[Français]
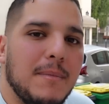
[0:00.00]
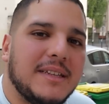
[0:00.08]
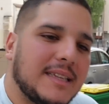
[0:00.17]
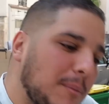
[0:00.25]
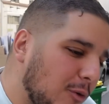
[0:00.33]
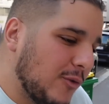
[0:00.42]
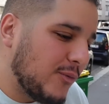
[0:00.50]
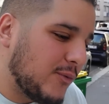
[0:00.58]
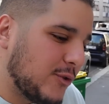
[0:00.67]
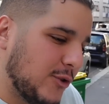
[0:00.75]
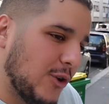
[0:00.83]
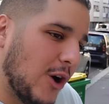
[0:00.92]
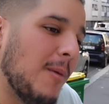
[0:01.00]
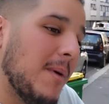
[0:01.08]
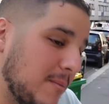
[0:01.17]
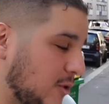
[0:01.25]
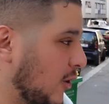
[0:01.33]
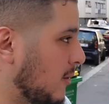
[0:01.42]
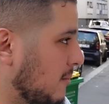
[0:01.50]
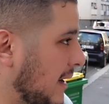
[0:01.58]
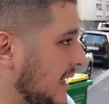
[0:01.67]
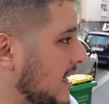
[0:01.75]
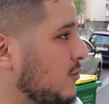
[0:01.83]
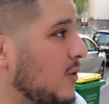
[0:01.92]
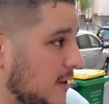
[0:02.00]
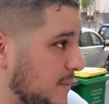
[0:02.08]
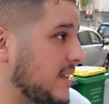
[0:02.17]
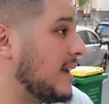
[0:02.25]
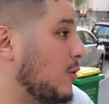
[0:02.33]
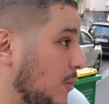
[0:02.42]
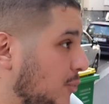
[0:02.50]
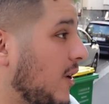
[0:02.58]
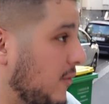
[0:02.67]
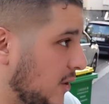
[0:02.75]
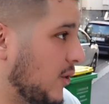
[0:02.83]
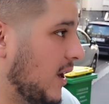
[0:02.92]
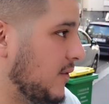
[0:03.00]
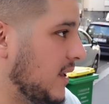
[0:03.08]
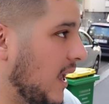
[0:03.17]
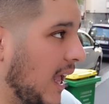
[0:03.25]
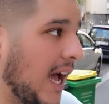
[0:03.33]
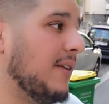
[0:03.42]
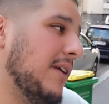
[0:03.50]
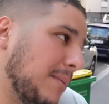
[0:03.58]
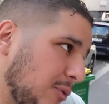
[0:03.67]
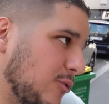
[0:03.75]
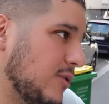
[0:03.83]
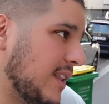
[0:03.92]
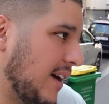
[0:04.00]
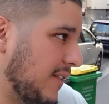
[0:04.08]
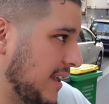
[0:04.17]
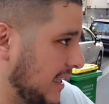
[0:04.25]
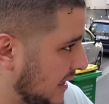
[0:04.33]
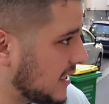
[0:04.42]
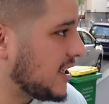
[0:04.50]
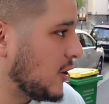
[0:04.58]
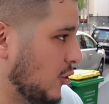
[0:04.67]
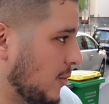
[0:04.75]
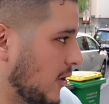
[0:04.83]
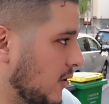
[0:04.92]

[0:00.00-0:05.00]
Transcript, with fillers: Mais ça prouve que en même temps, malgré tous les obstacles qu'on peut avoir dans la vie, avec beaucoup de travail et de l'acharnement, c'est